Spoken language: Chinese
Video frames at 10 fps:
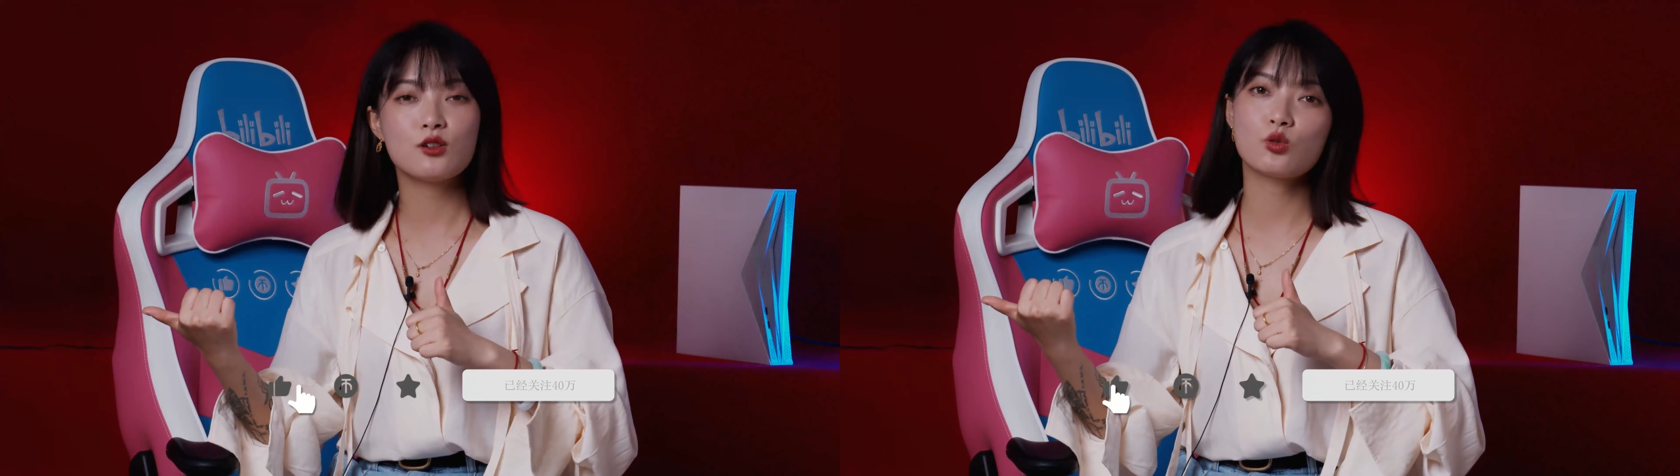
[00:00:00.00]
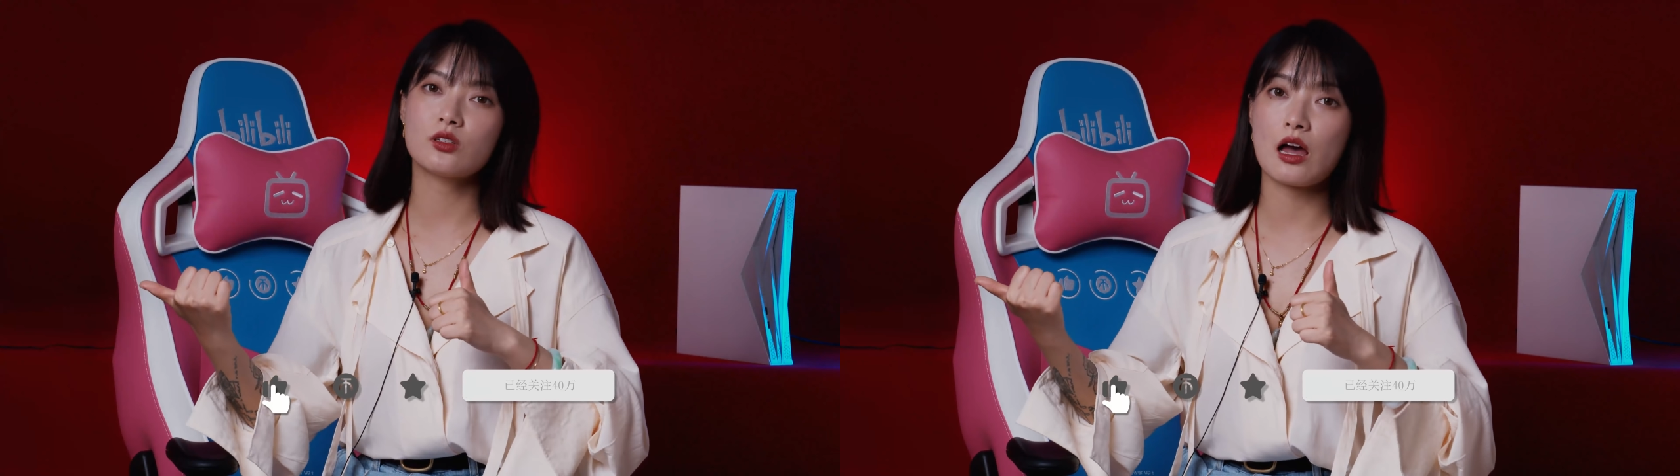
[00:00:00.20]

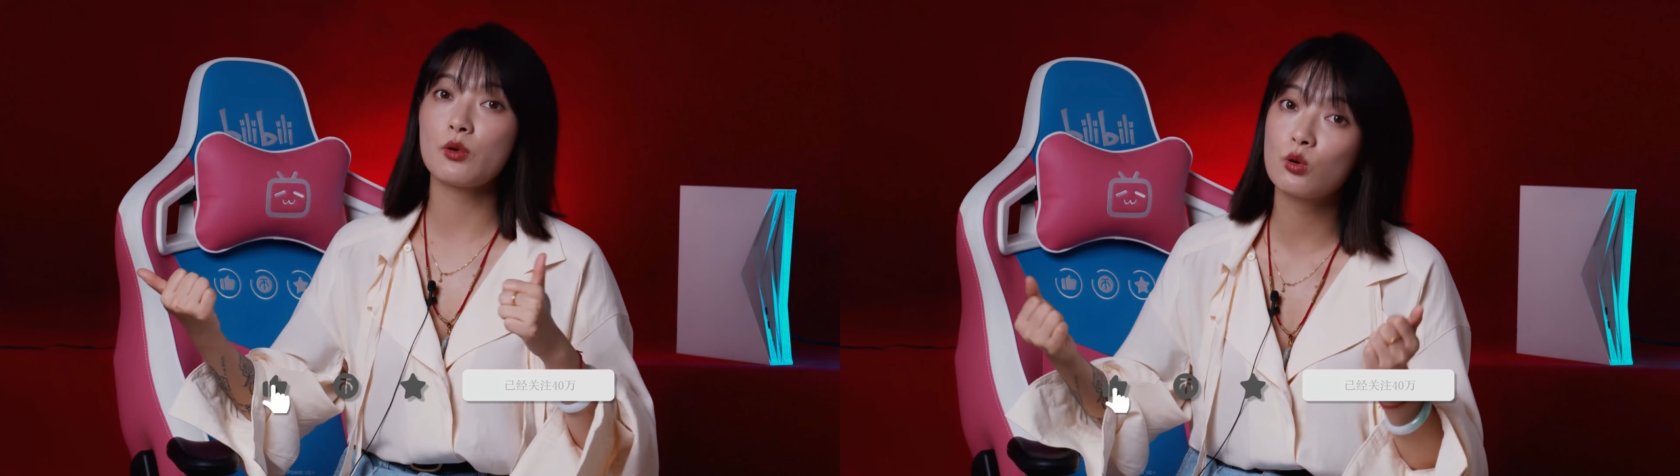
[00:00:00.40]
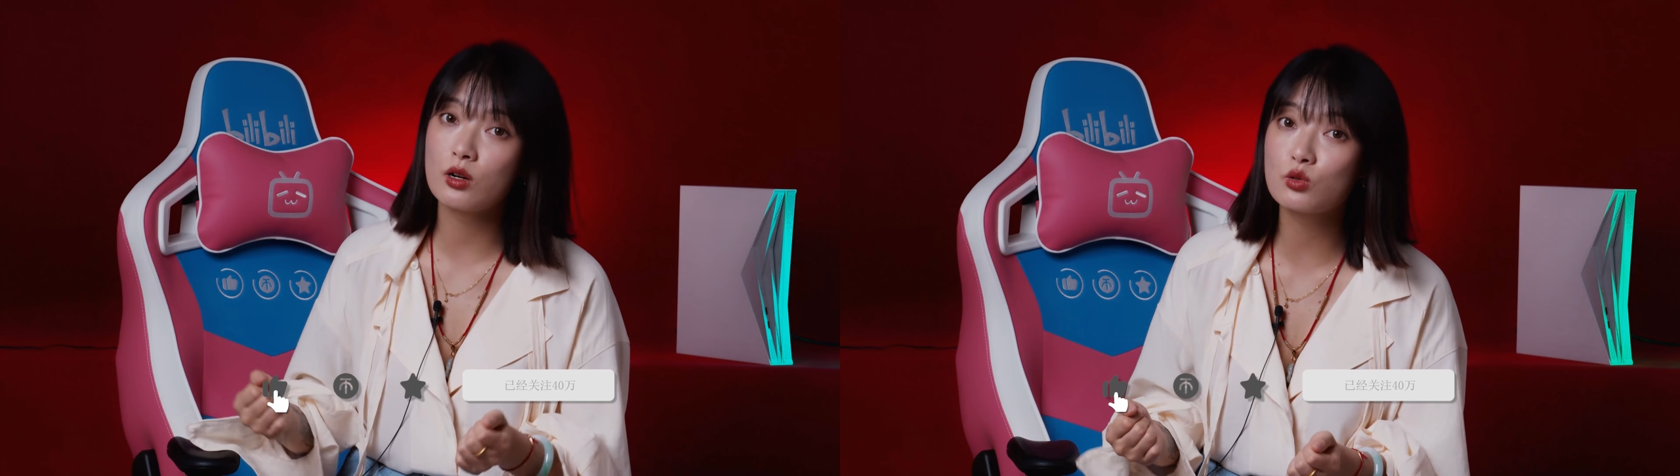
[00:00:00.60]
如果你还没
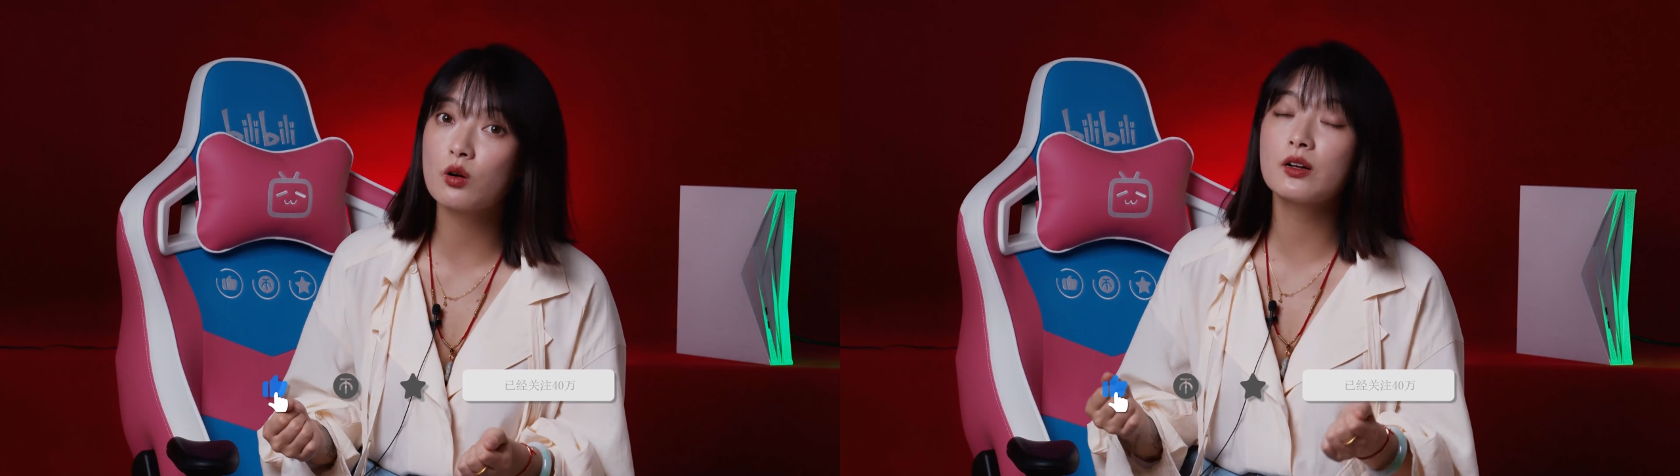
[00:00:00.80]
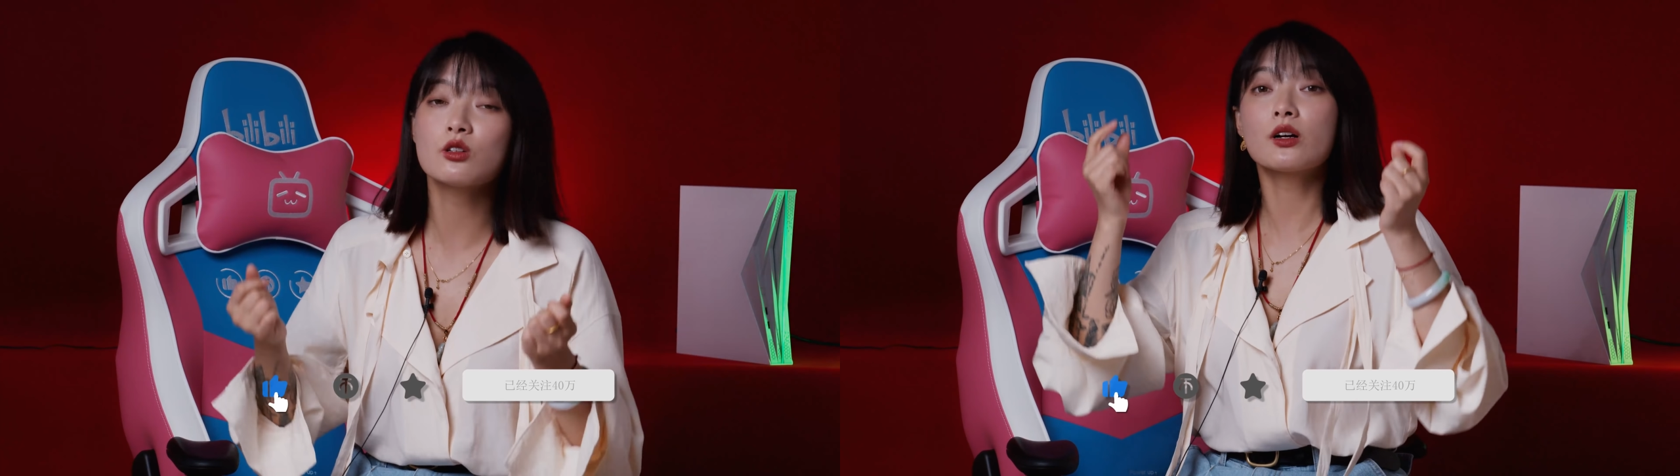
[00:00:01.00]
有关注我
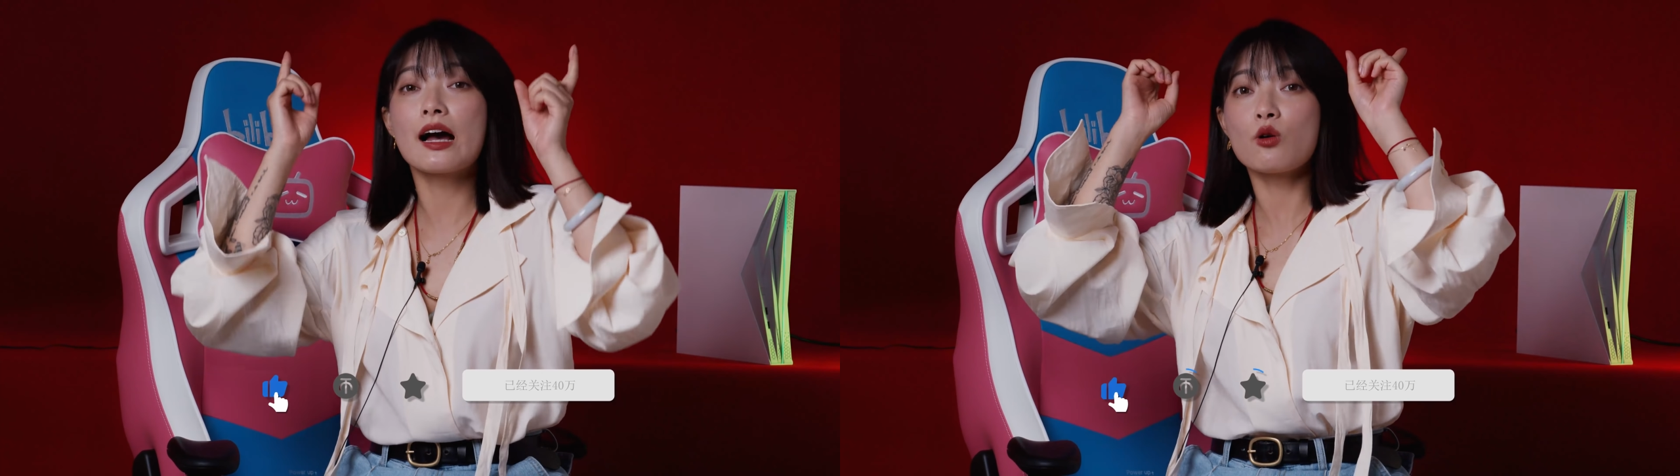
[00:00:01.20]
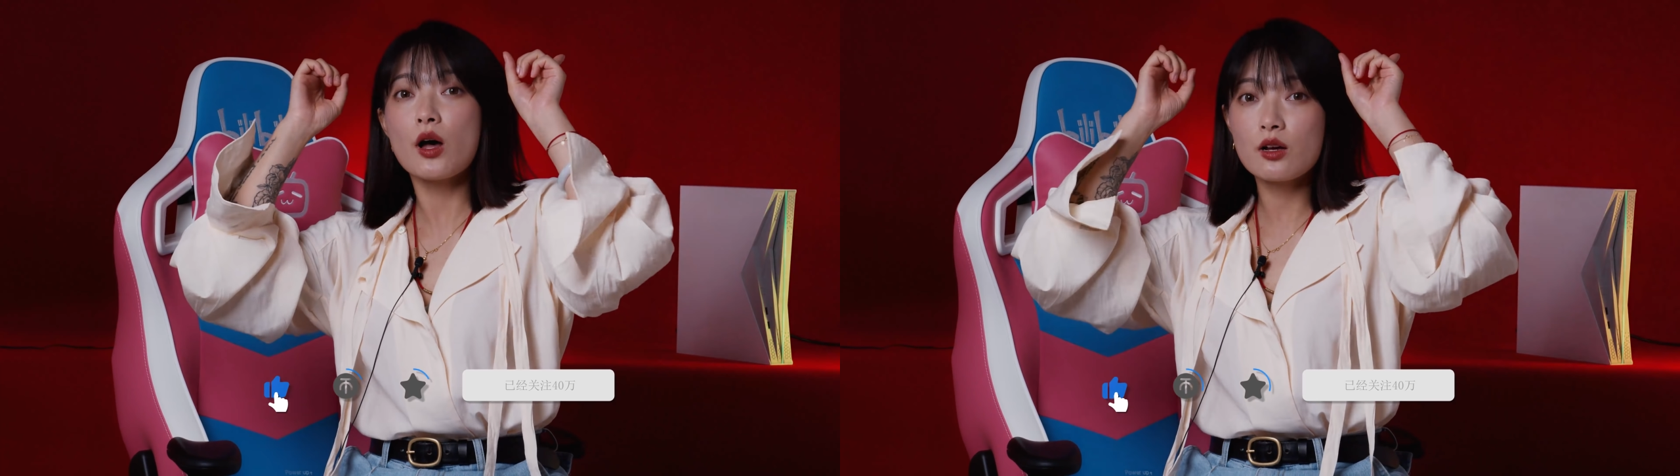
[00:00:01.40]
们，就
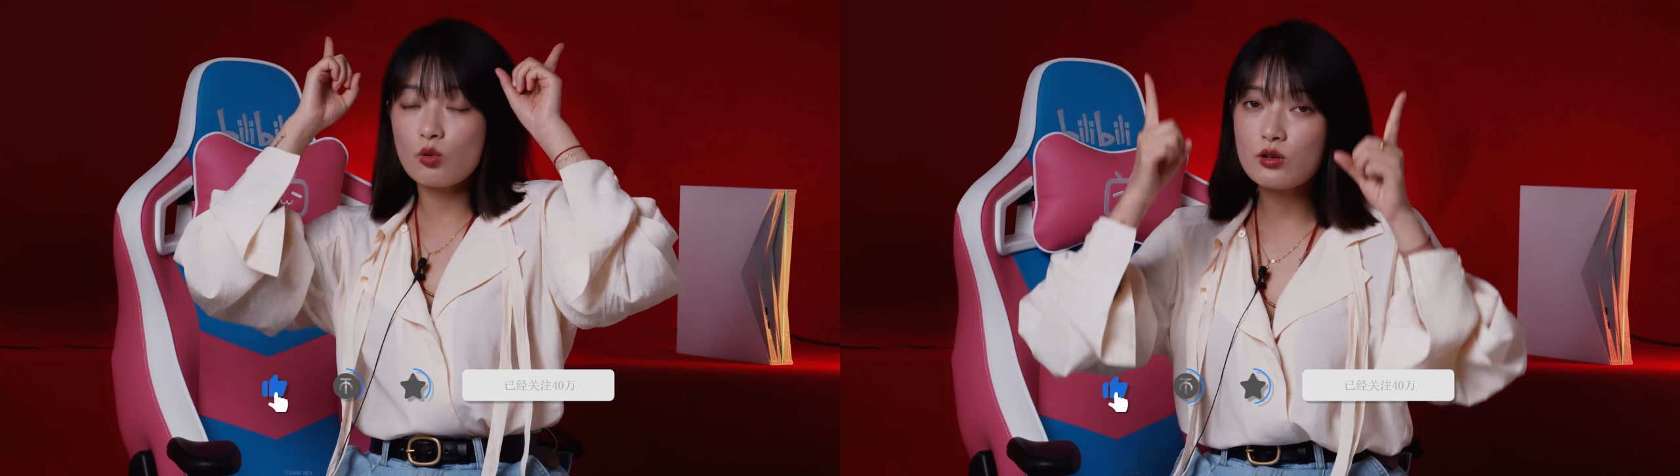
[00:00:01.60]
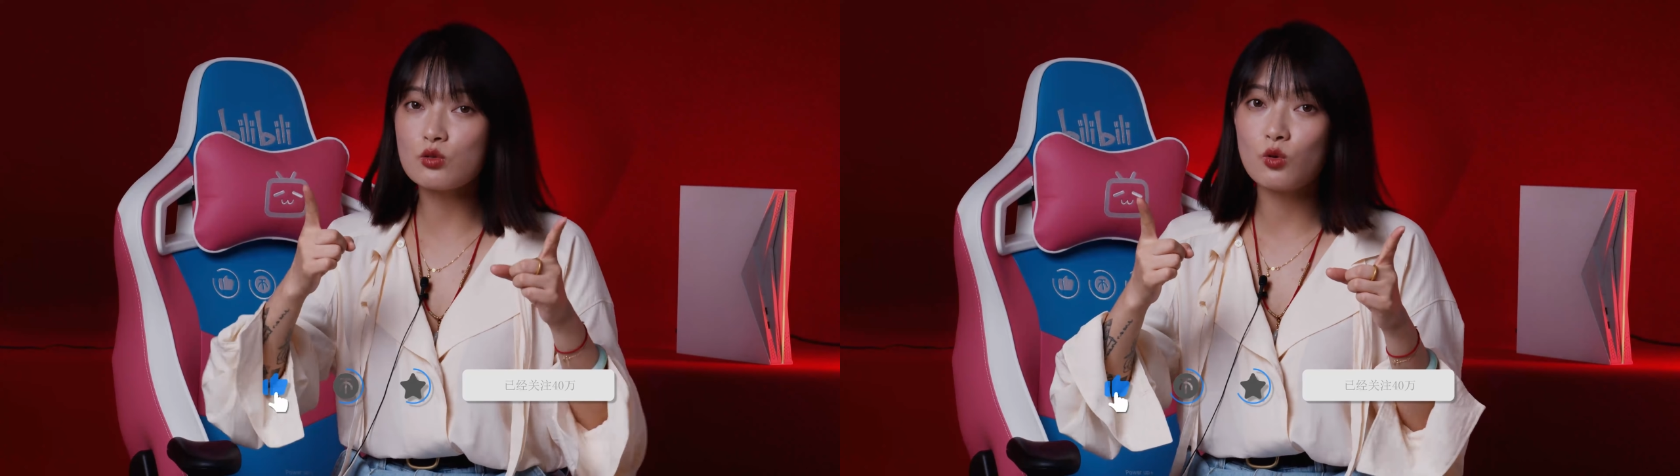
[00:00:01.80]
赶快
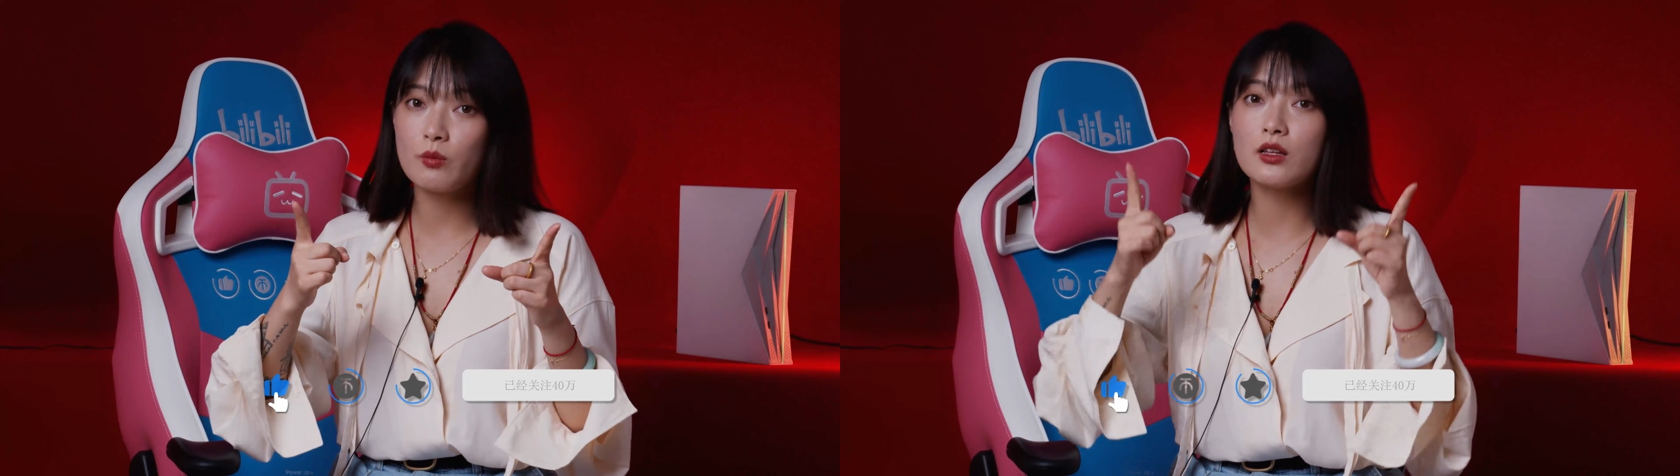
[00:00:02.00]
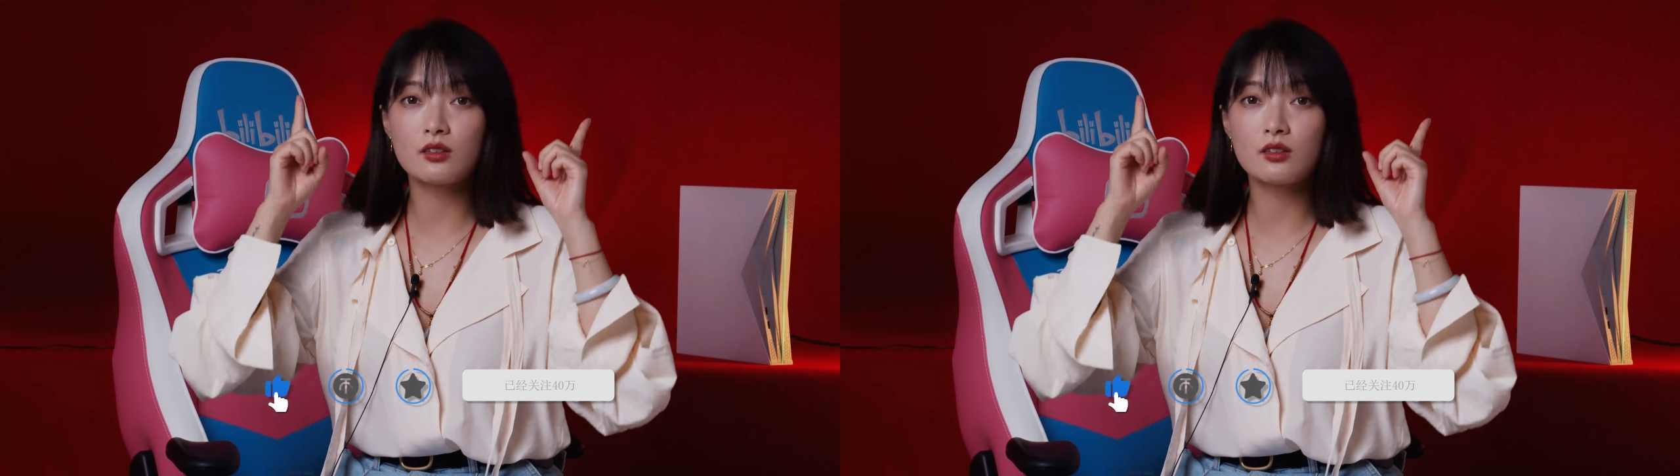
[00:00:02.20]
关注我们，